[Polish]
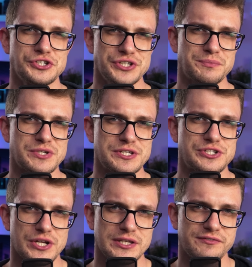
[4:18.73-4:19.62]
Gdzieś na
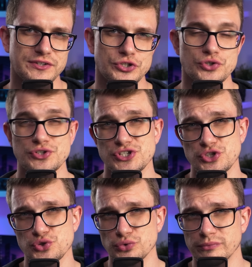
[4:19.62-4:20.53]
przestrzeni
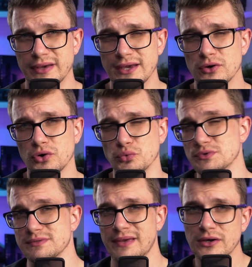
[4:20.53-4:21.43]

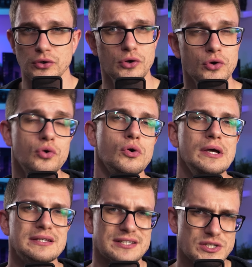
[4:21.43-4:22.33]
2007-2008 roku
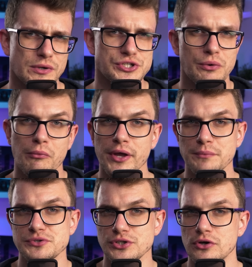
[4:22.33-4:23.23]
zaczęła się moja
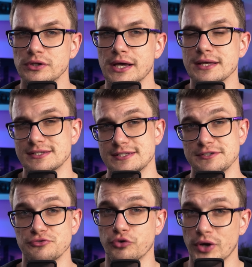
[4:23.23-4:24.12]
przygoda
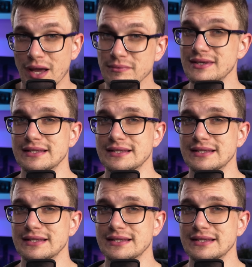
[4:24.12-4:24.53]
z forami